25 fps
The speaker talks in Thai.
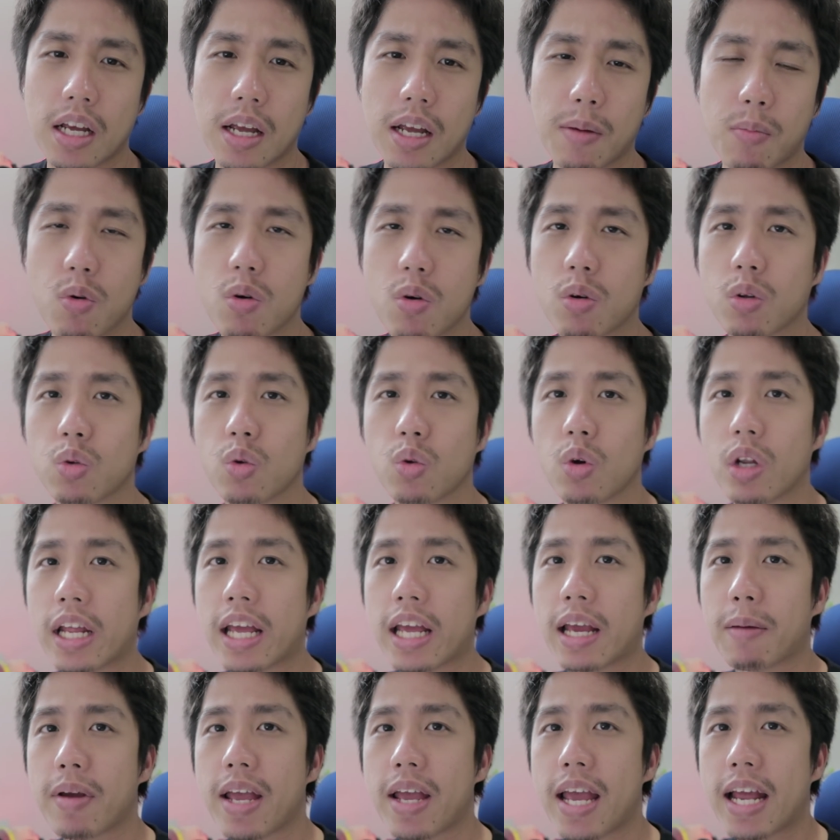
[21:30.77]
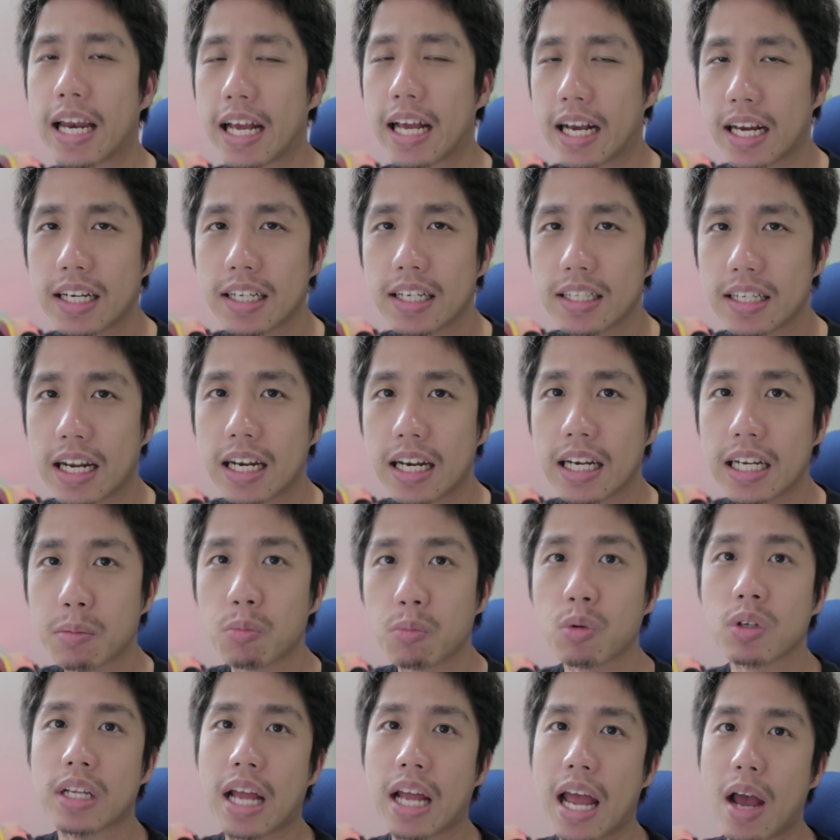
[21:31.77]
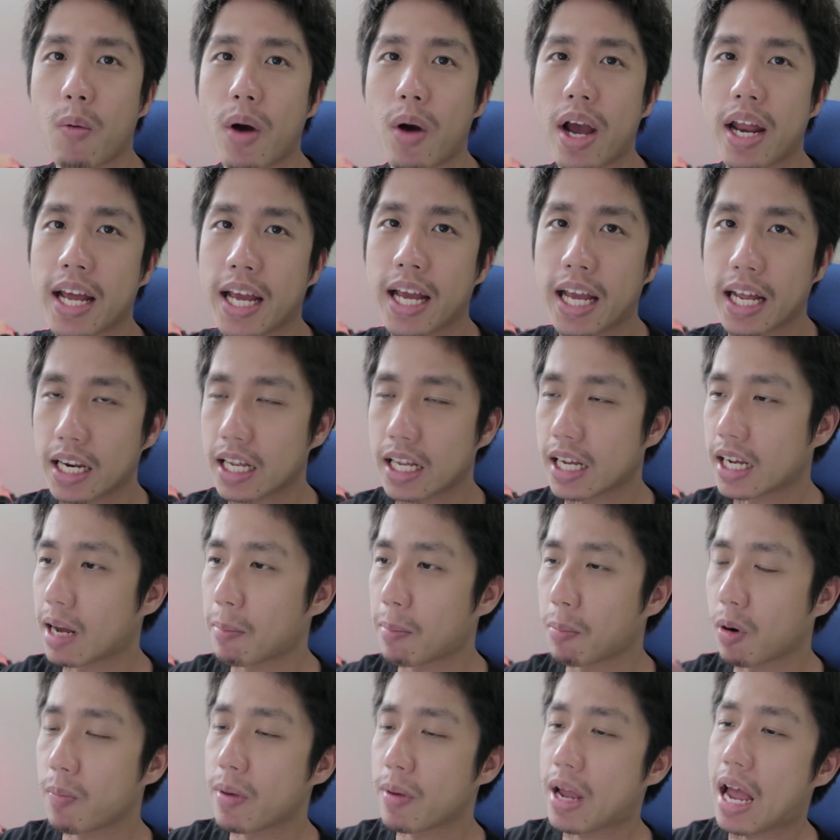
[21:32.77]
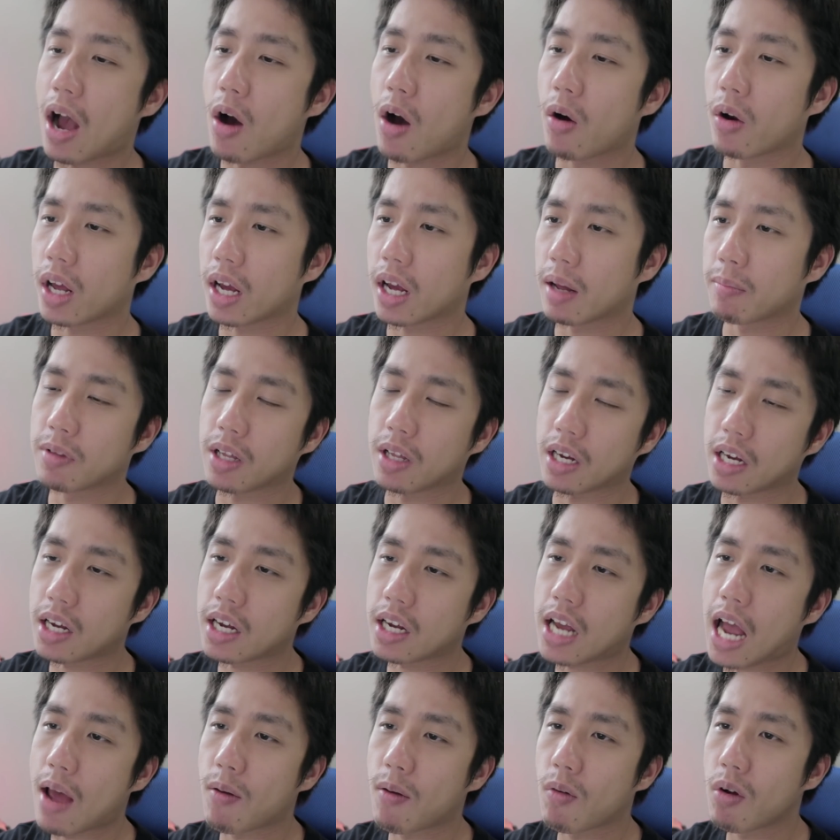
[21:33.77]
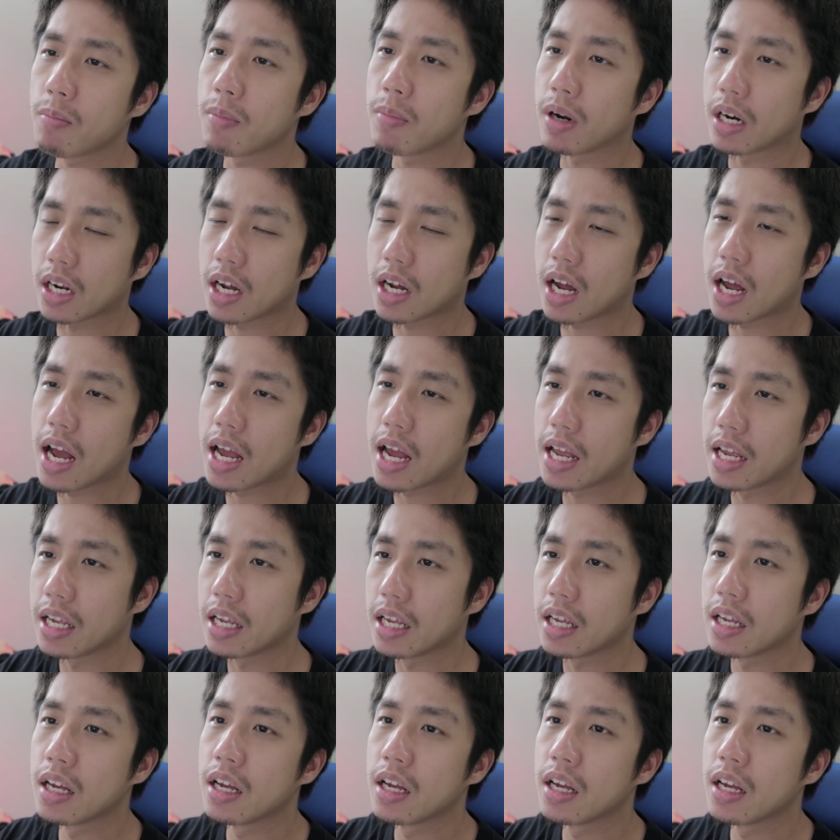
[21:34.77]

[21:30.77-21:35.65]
ไอ้พวกตัวนางเอกพระเอกเนี่ยก็ดันลืมกุญแจไว้นางเอกเลยกลับเข้าไปเอานะครับแต่ก็กลายว่าเหมือนกับไอ้